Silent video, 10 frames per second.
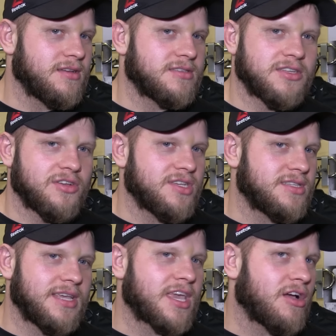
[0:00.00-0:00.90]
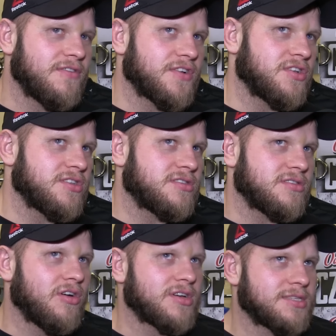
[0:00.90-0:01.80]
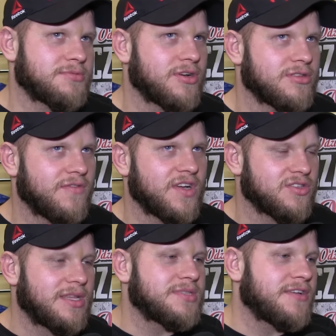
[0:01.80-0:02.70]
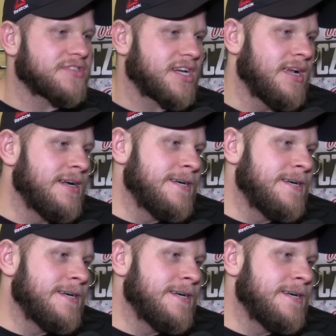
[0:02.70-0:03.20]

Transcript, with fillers: Y, czy to jest jakikolwiek to jest okres przygotowań, to tam zawsze